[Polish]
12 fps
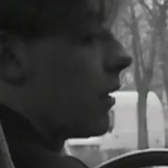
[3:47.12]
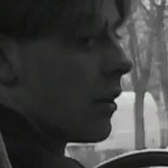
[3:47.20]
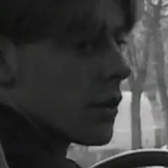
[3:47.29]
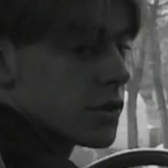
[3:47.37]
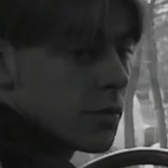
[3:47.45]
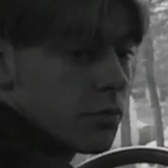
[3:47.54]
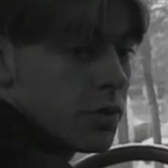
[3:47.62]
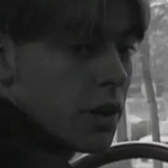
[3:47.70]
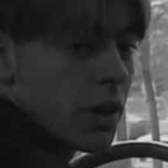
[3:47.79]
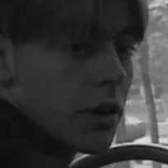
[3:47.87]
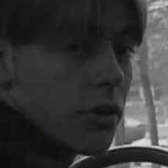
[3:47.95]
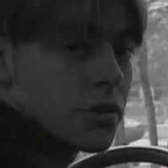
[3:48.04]
A czemu nie?
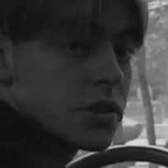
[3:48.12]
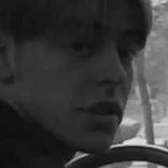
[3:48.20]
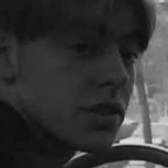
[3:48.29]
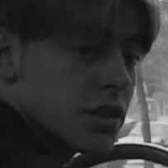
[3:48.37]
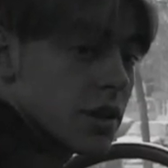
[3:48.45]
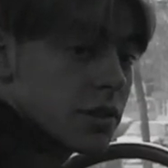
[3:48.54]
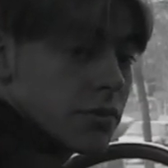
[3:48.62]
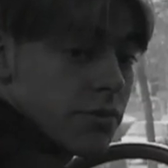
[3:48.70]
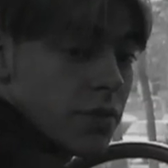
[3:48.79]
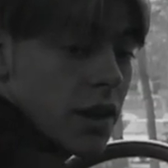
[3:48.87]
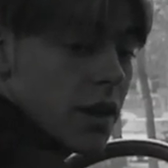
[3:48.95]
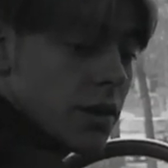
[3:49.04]
Ostra czy
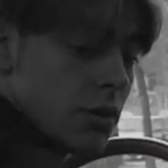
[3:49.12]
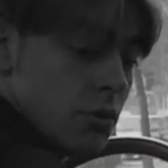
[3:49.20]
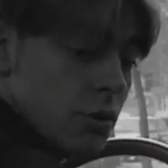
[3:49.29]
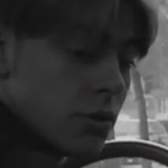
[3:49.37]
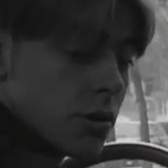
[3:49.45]
gazówka, jeden huk.